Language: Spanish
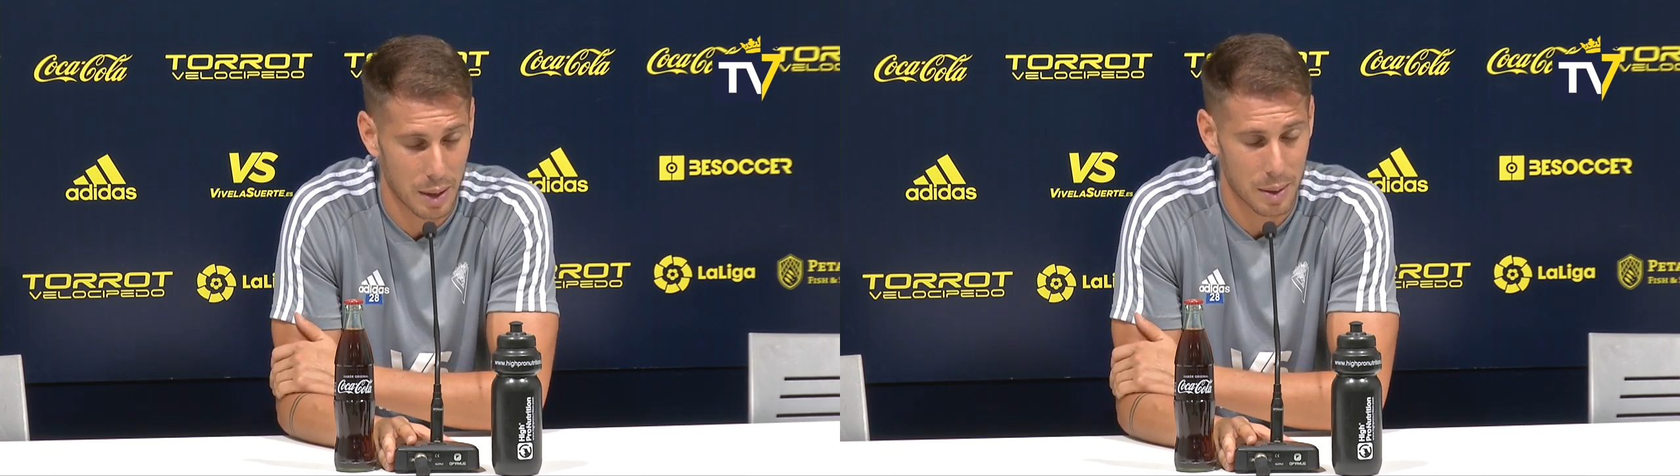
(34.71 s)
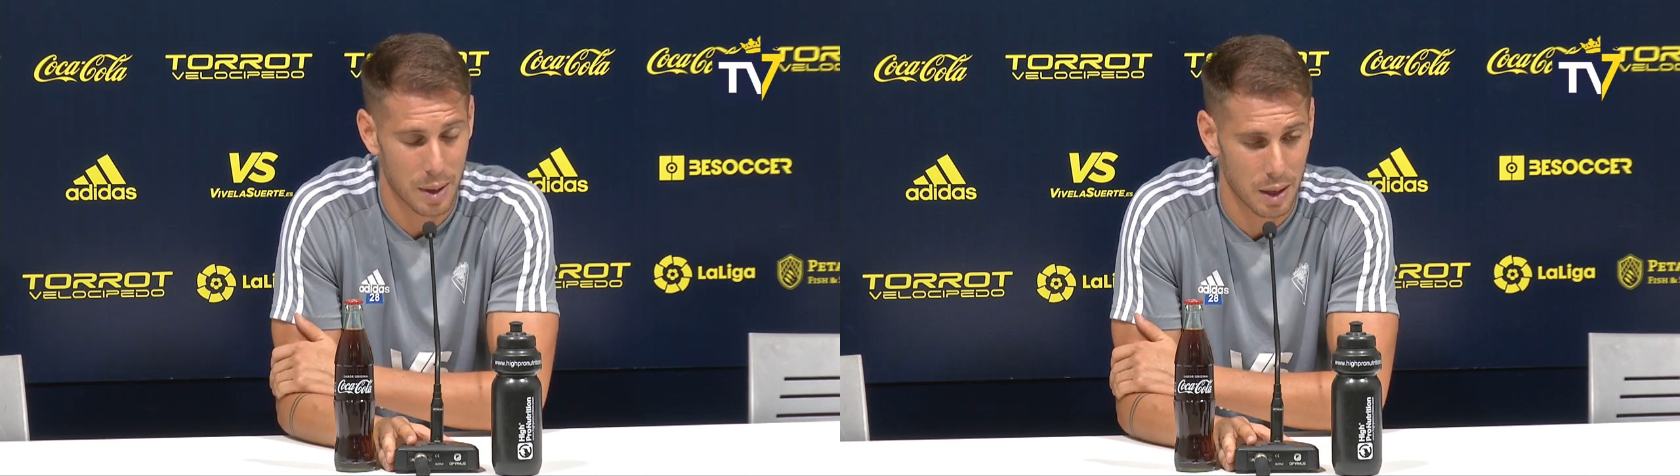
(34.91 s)

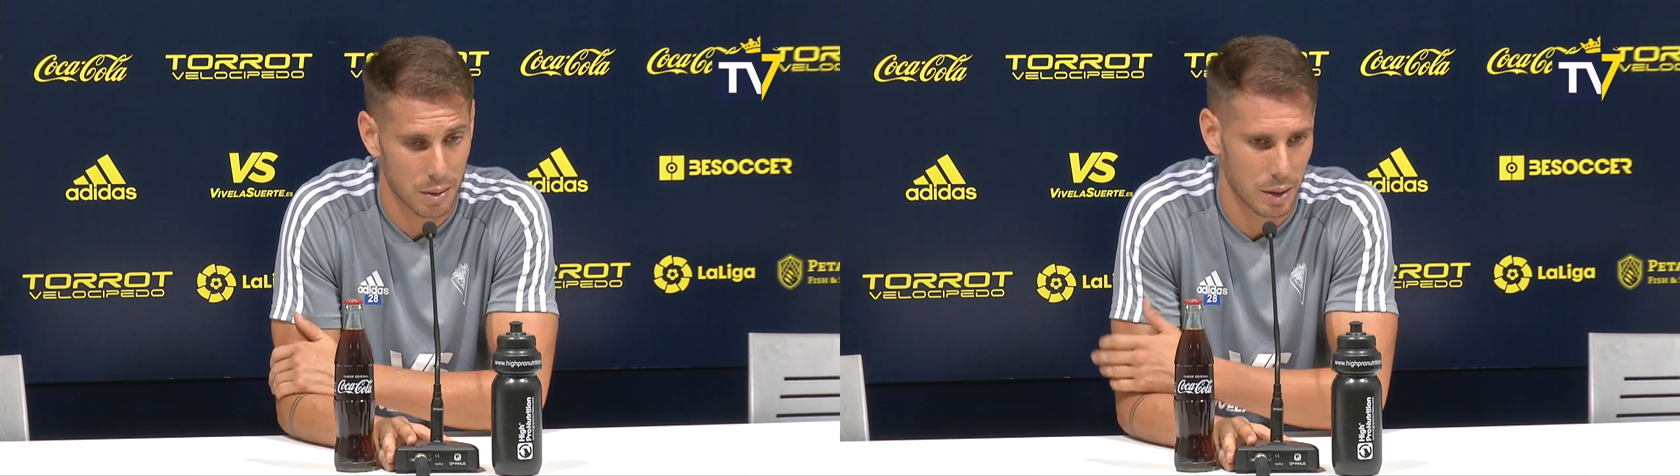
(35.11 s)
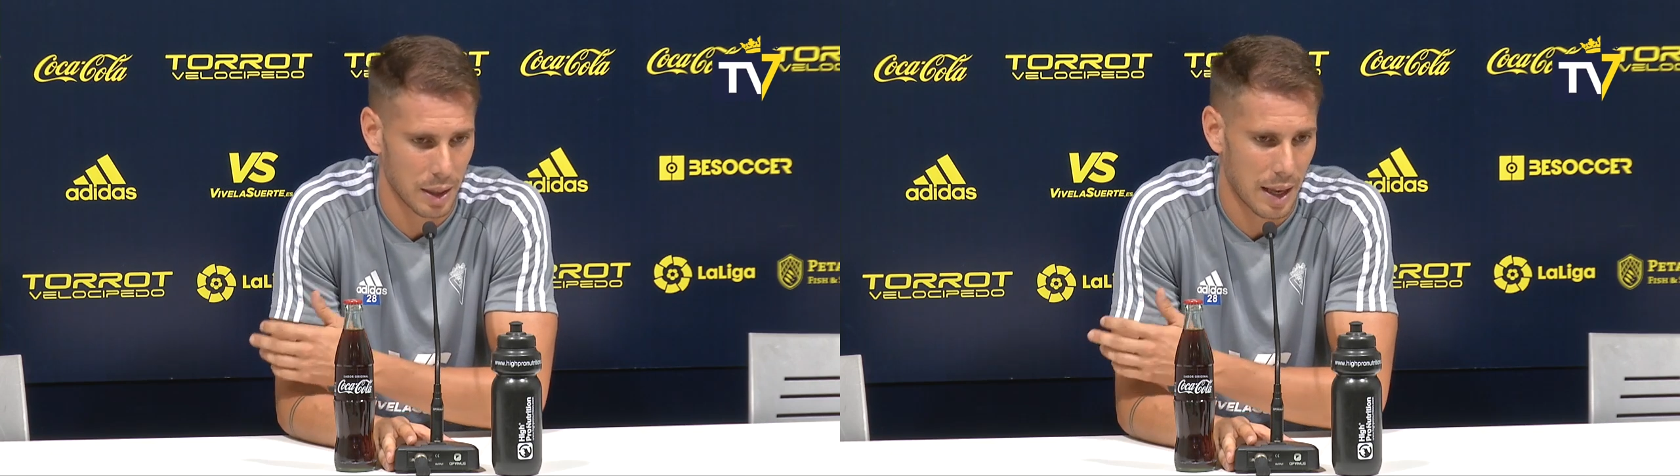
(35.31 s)

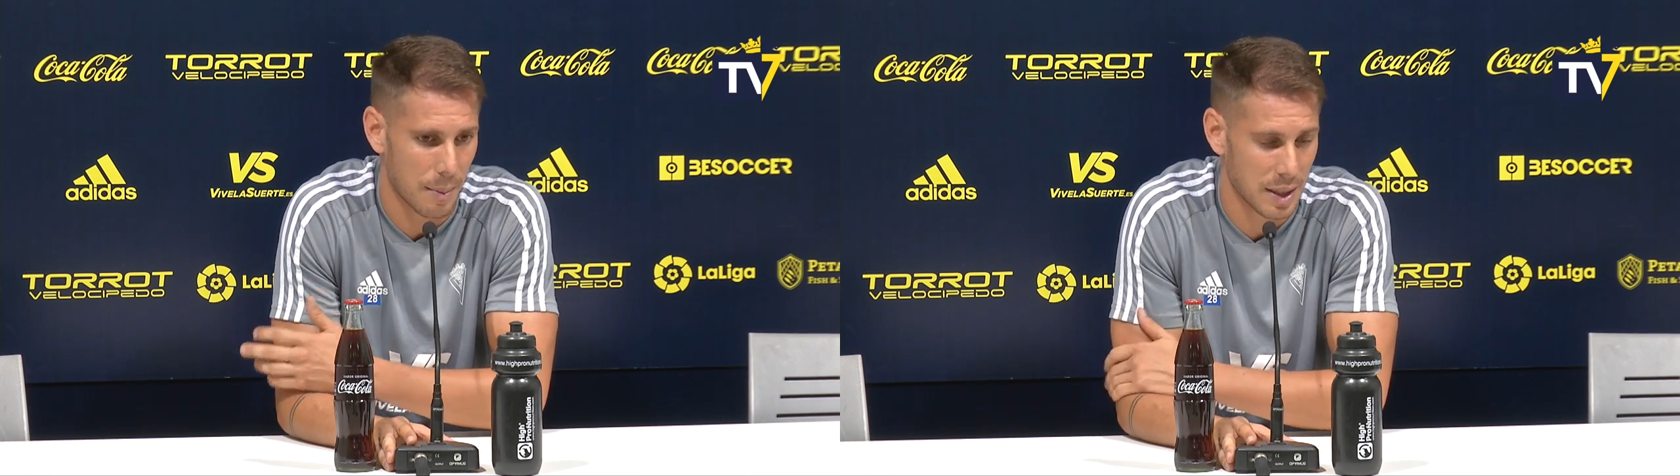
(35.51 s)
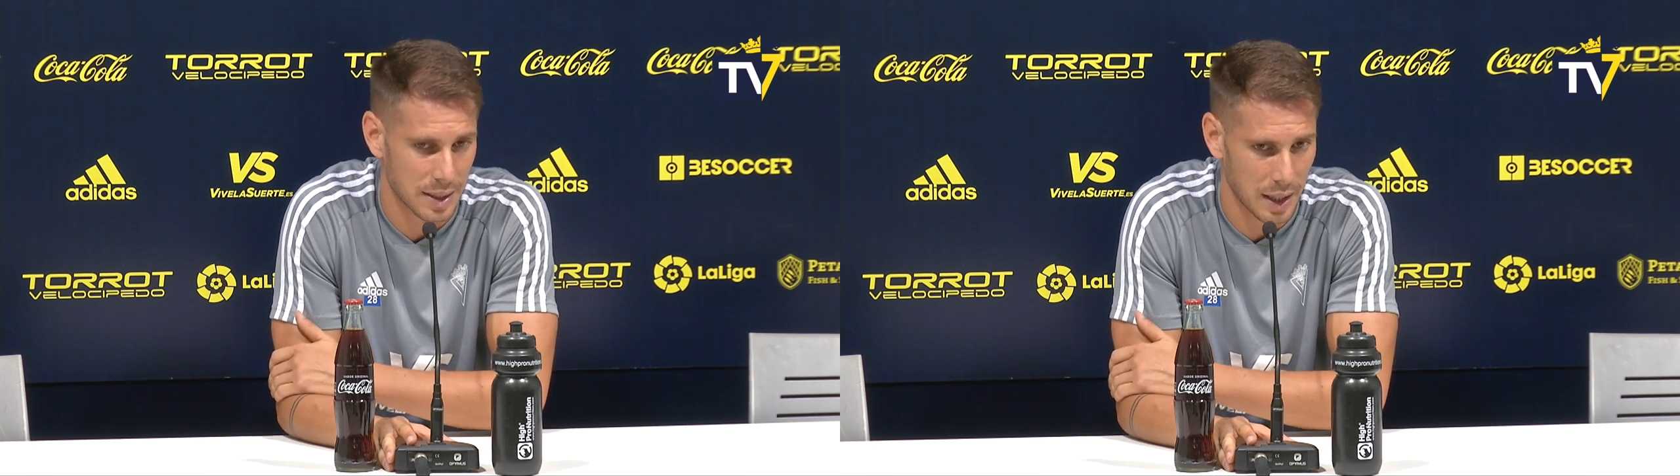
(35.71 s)
bajo y nada
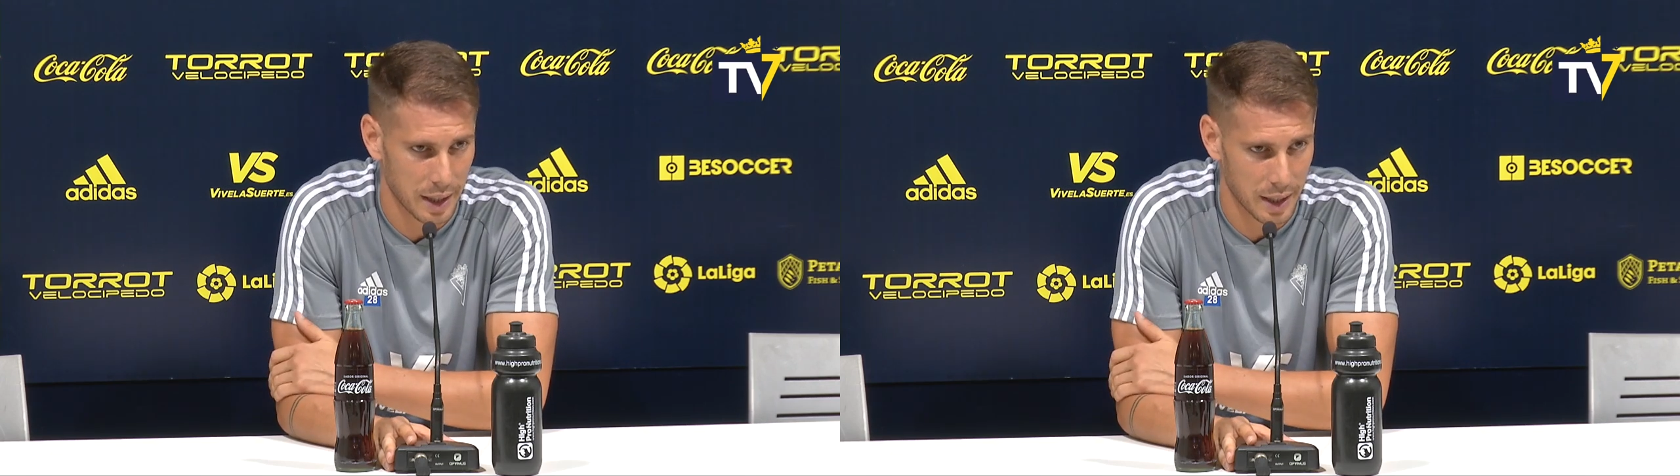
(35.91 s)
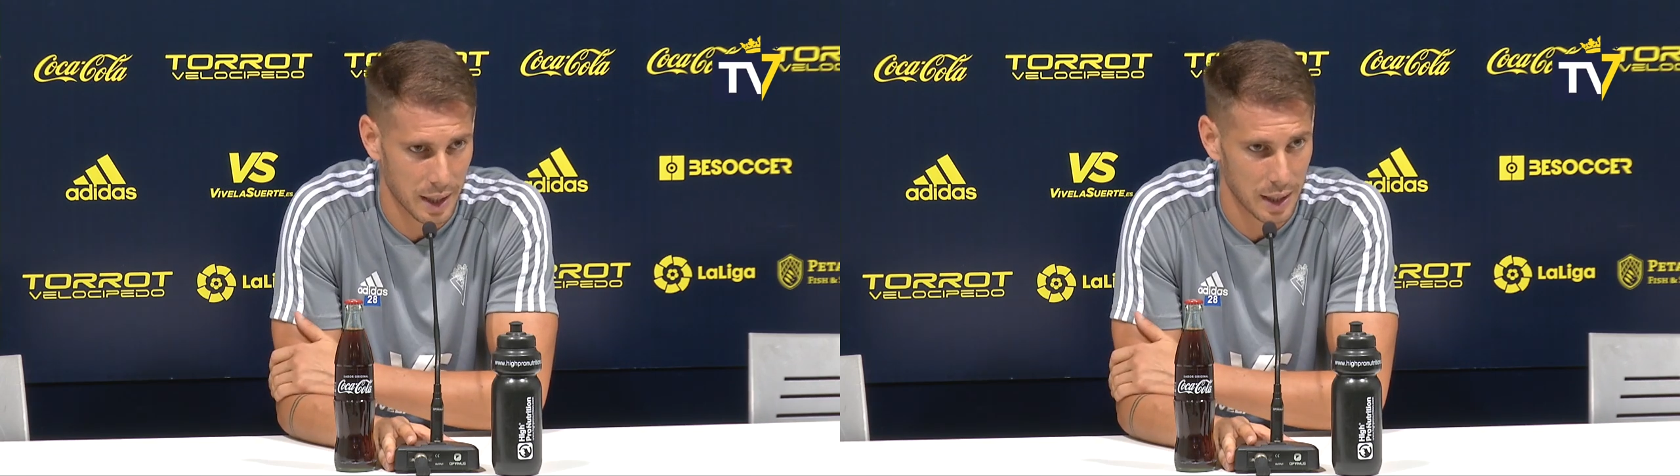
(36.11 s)
más salir
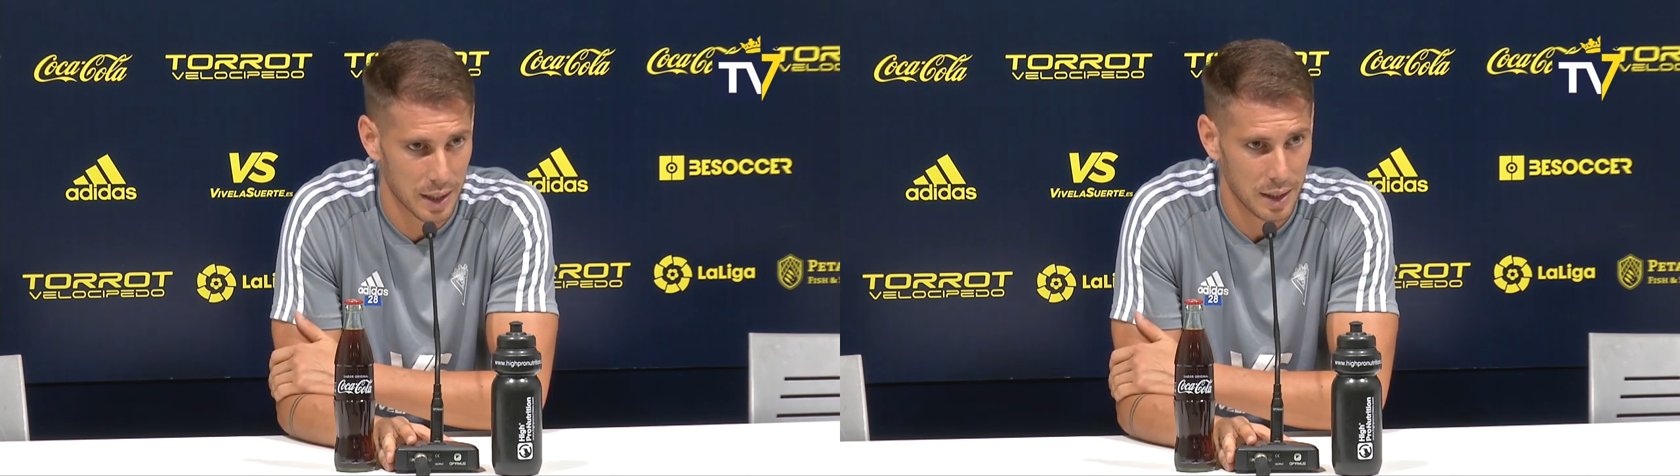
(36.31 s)
ya